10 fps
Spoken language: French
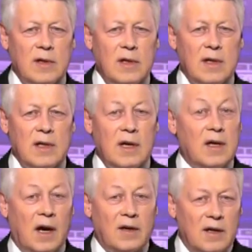ne
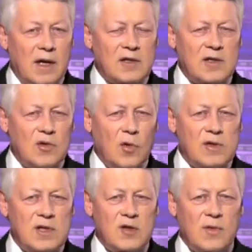sera plus possible
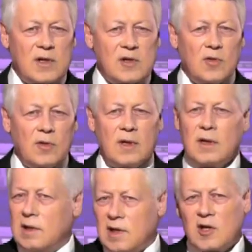dans un prochain cas
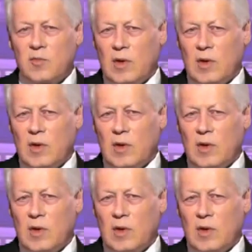d'urgence.